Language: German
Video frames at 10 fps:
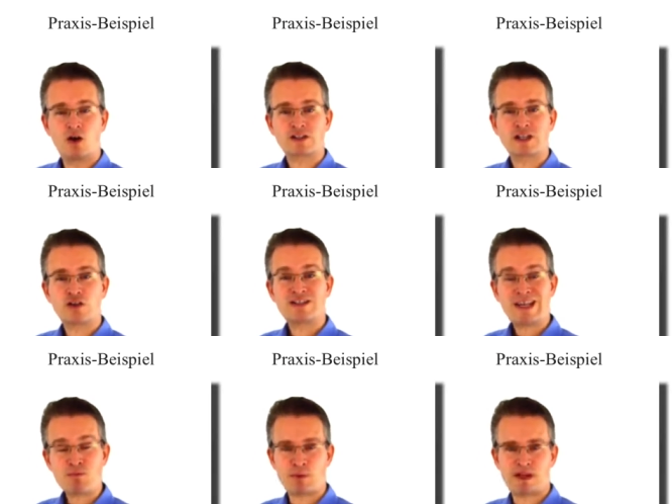Und genau in
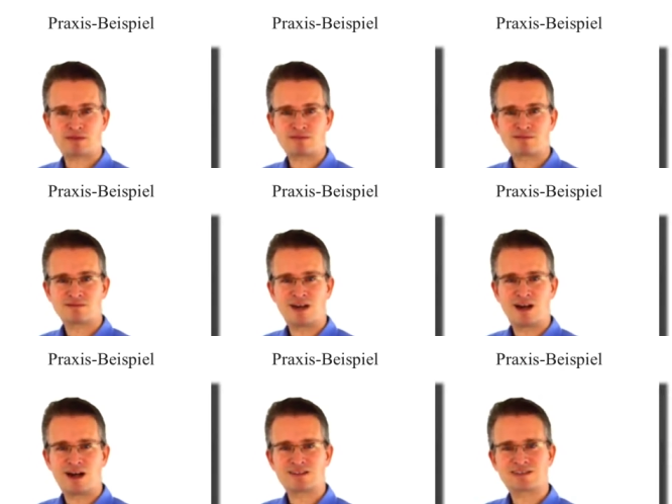dem Moment
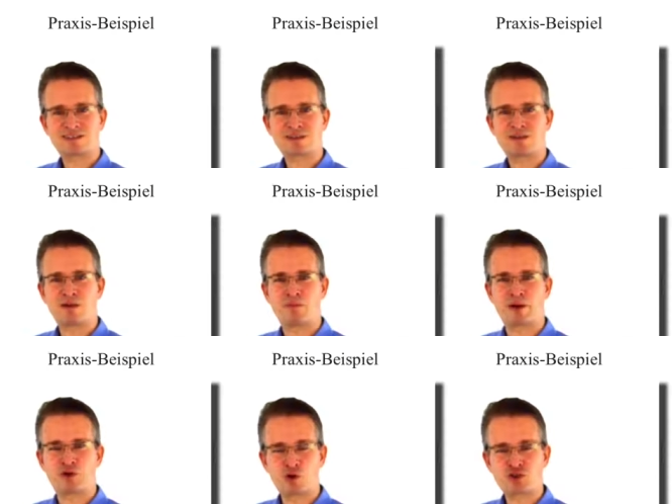hat sich
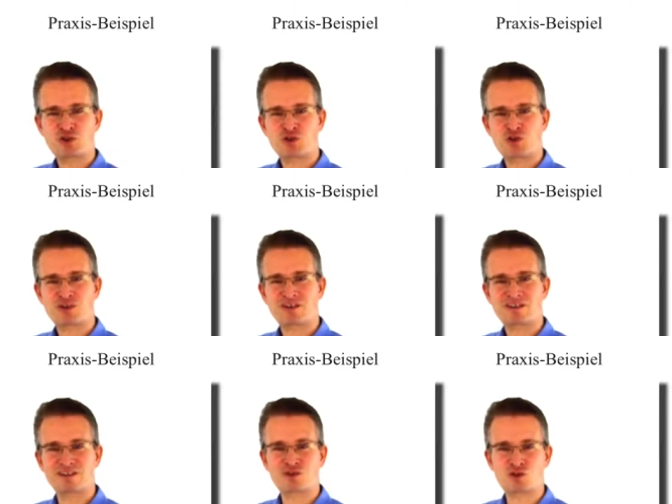mein Coaching-Kunde
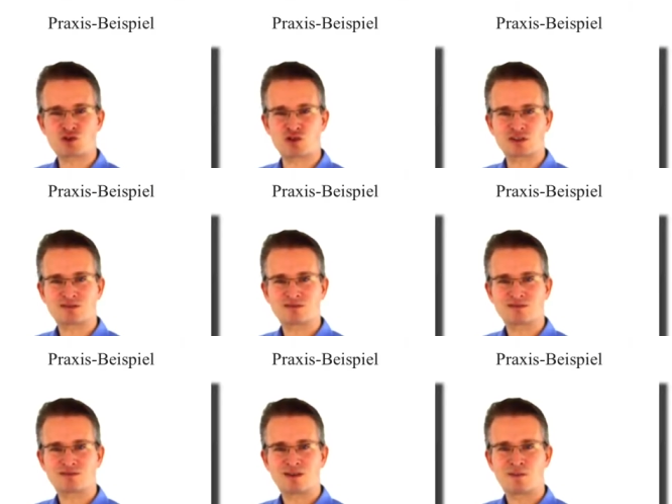dazu entschlossen,
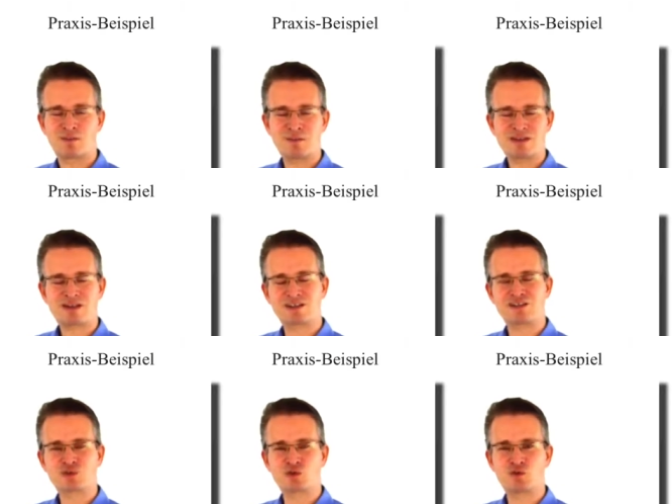mich
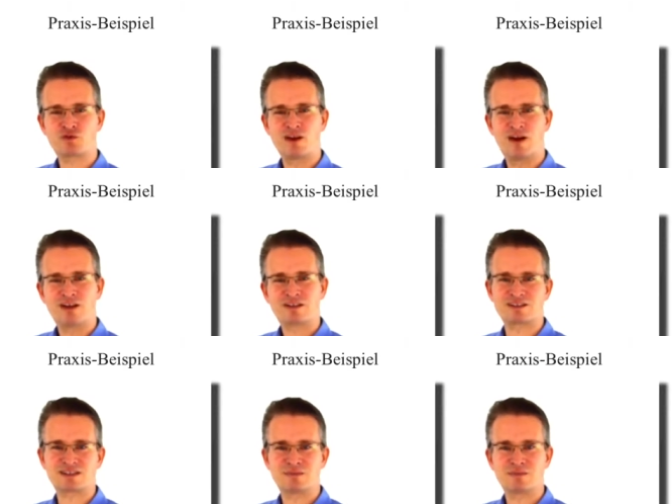anzurufen,
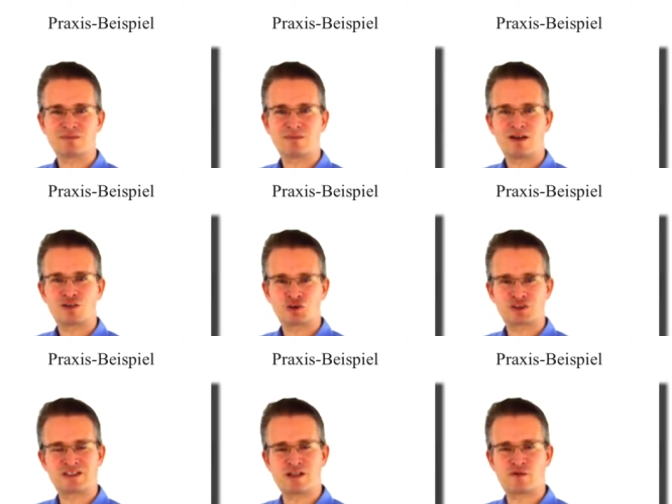dass ich ihm
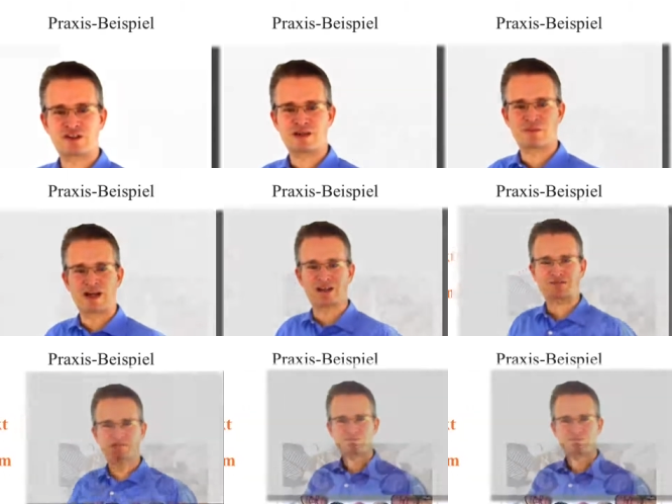Schützenhilfe geben kann.